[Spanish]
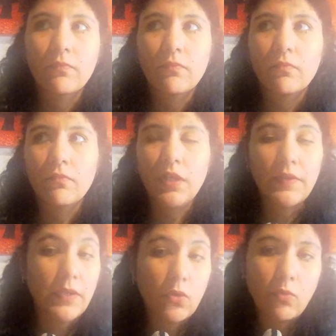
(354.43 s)
ni
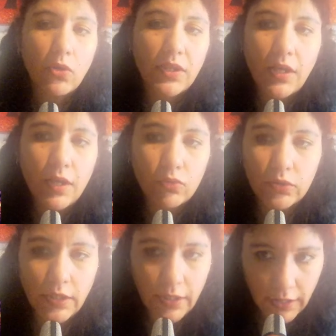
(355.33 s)
del humor
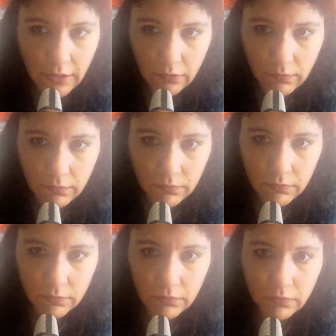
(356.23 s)
australiano.
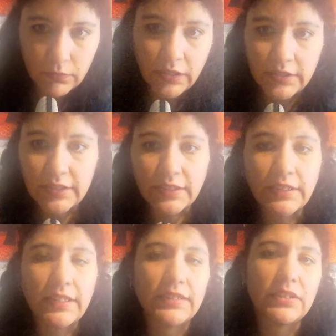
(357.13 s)
Esta es de
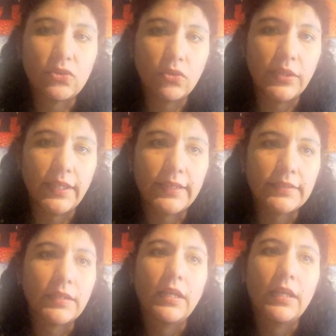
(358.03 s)
las historias
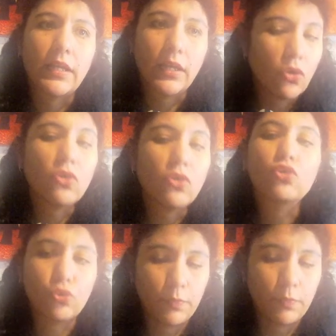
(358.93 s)
que no
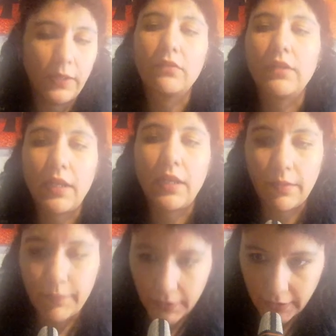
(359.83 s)
supieron
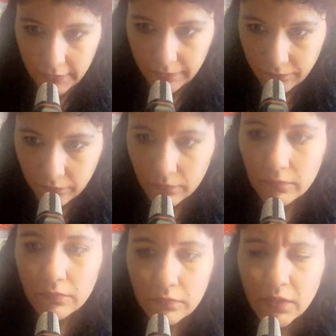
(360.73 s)
adaptar.
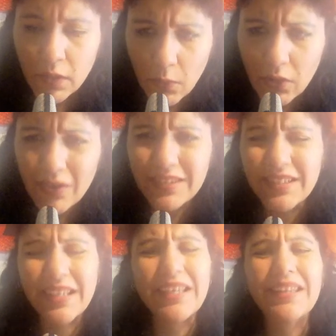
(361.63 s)
Y bueno, hasta
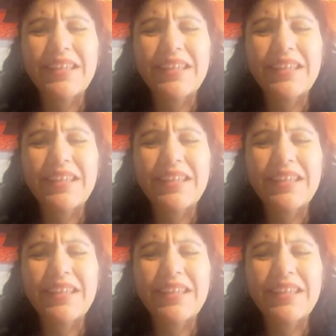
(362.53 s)
aquí te